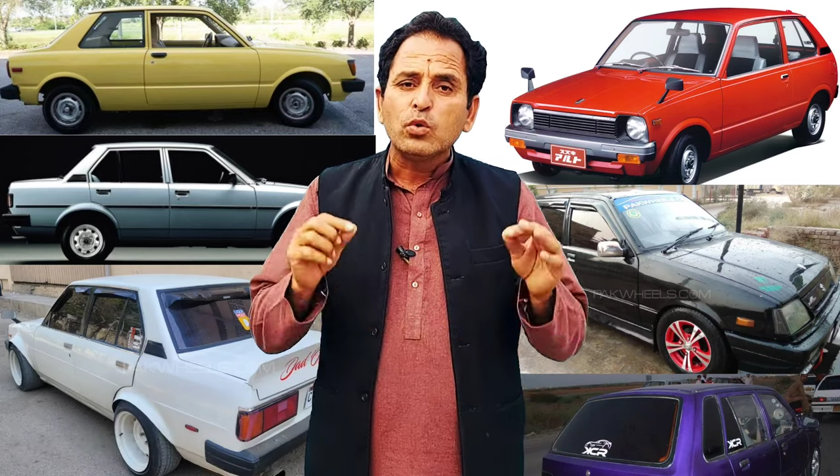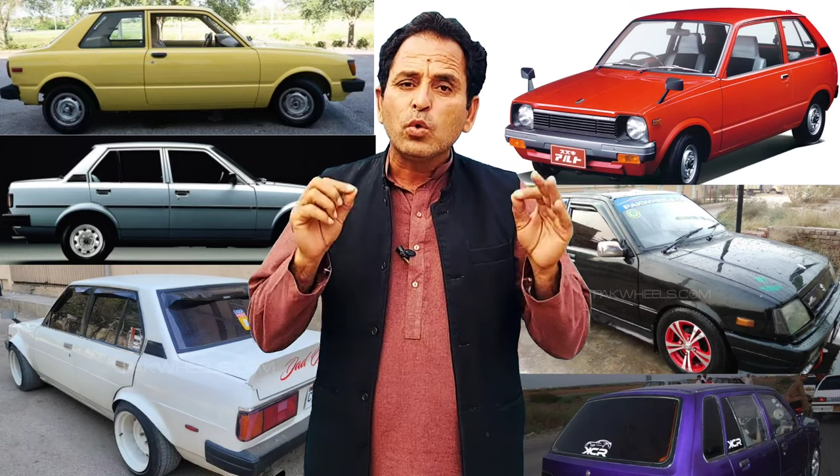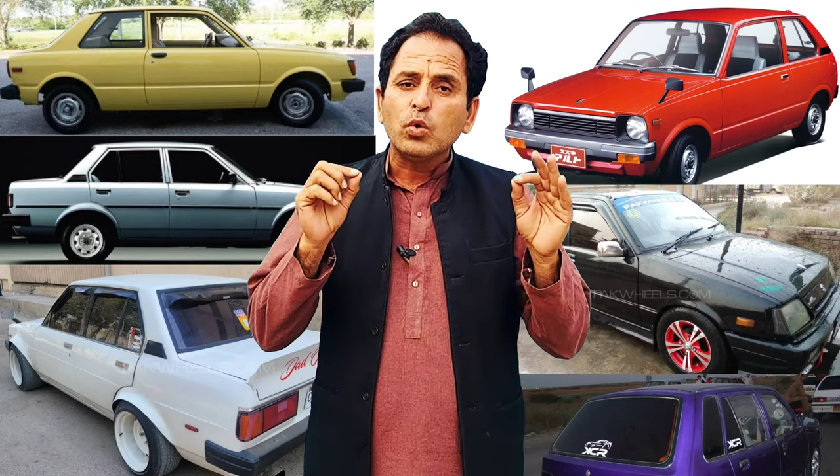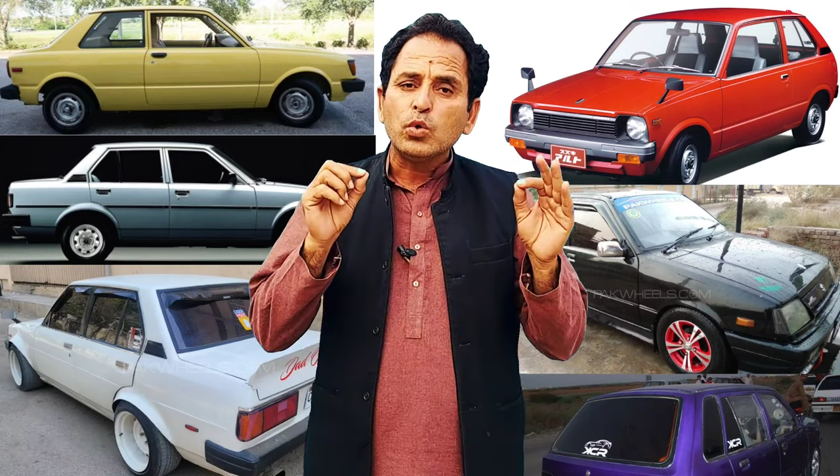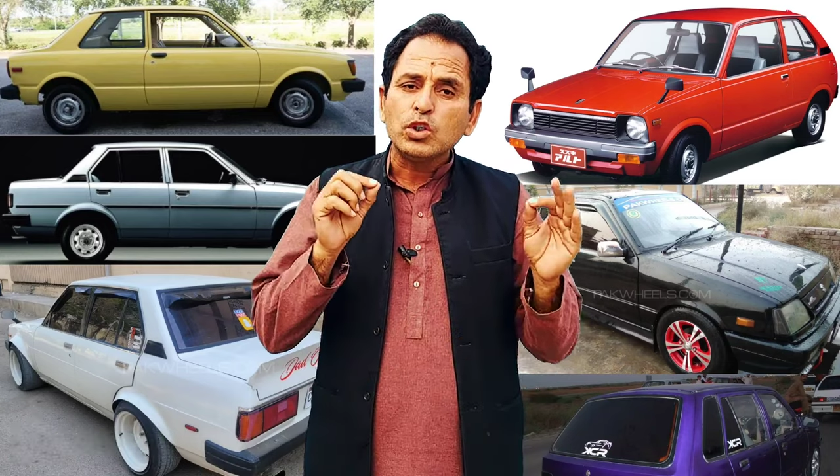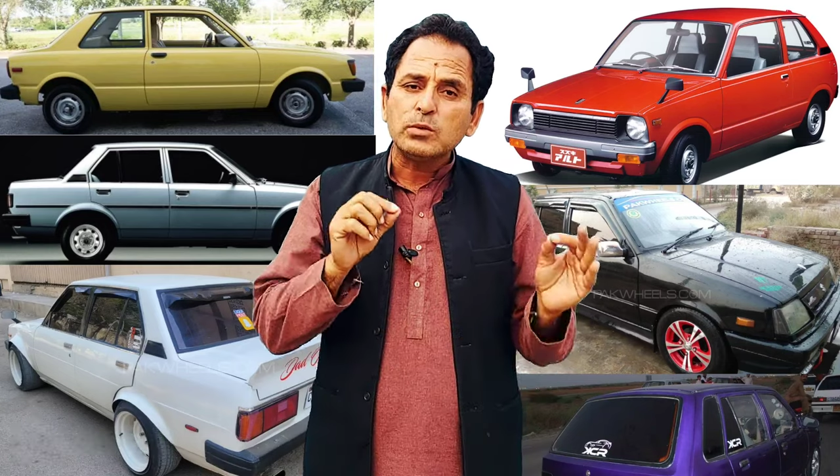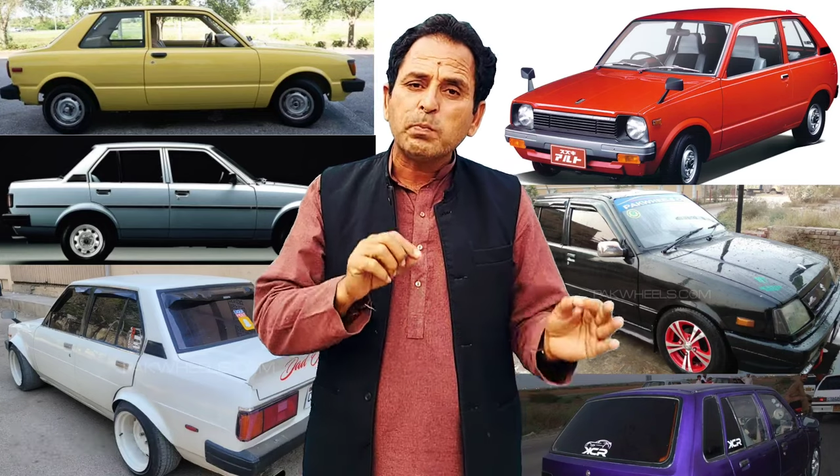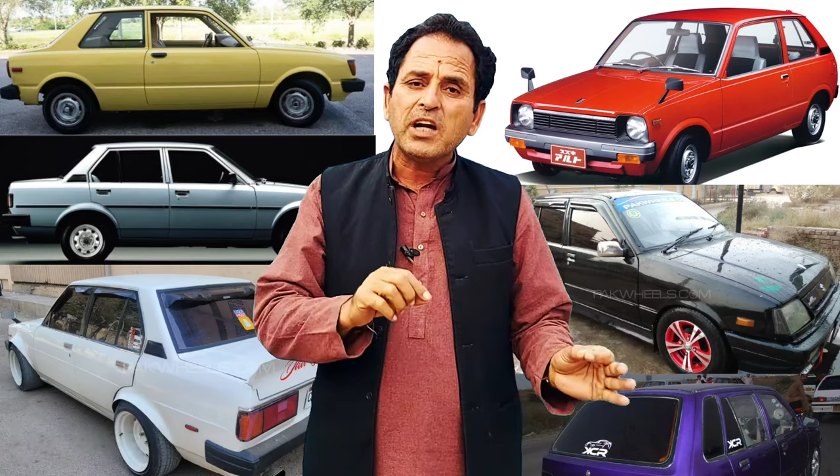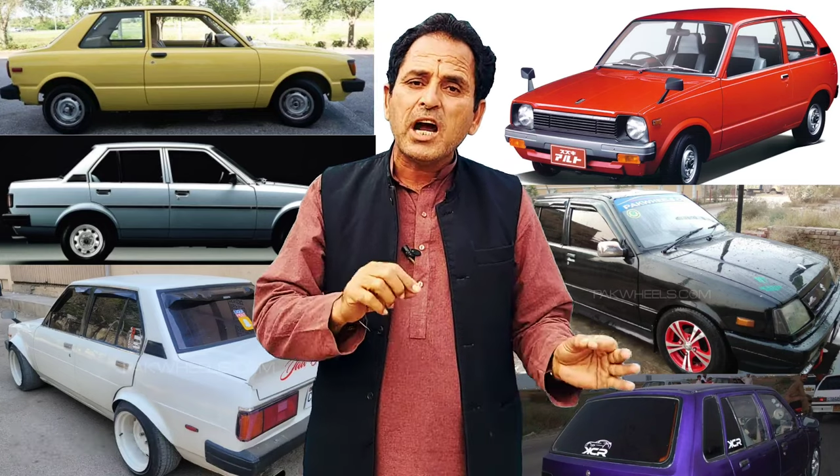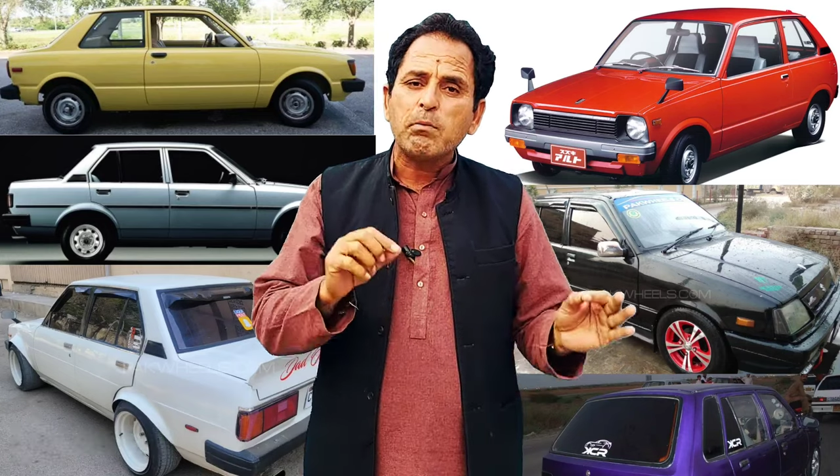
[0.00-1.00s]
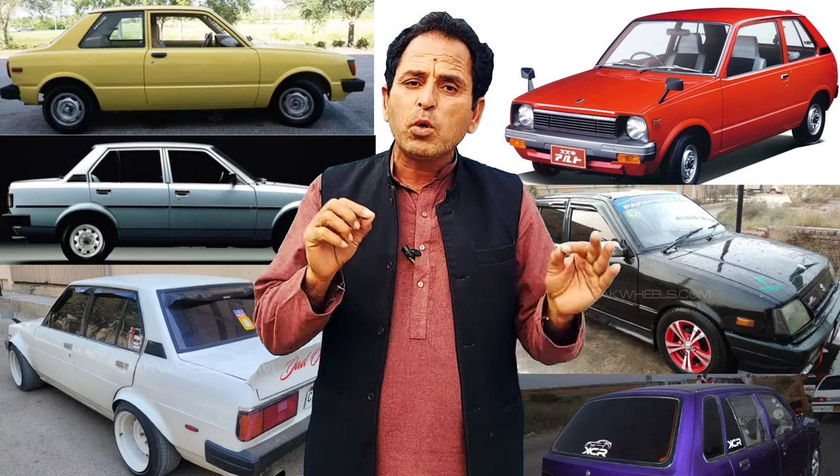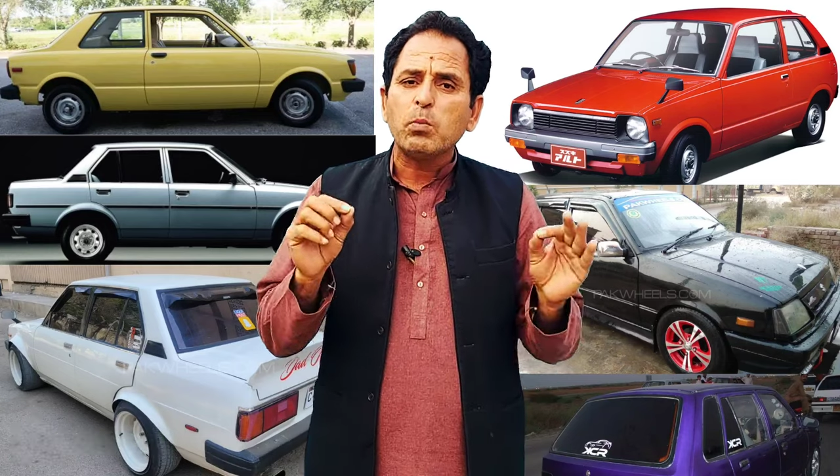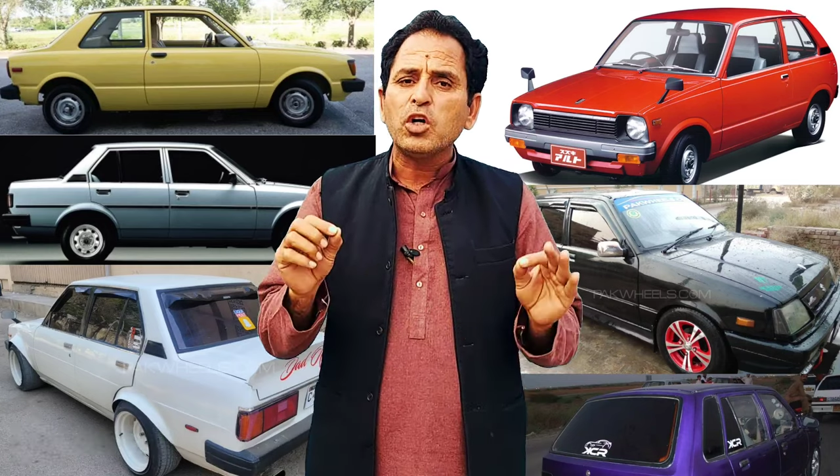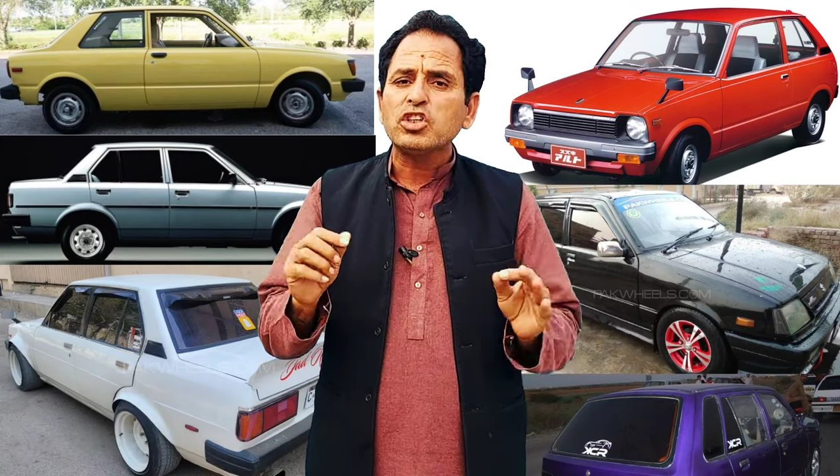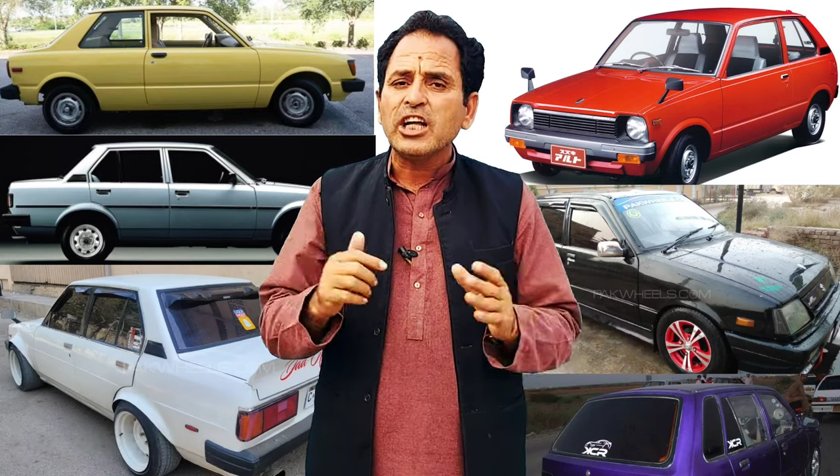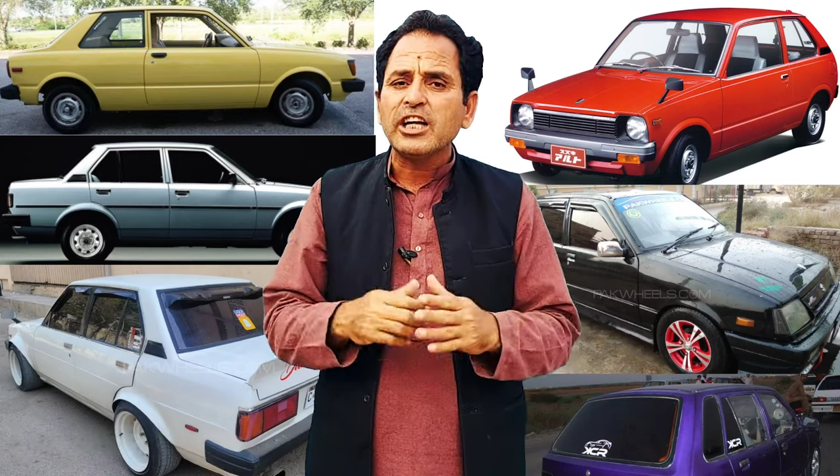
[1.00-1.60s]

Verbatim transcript: तो उस पर आपको बहुत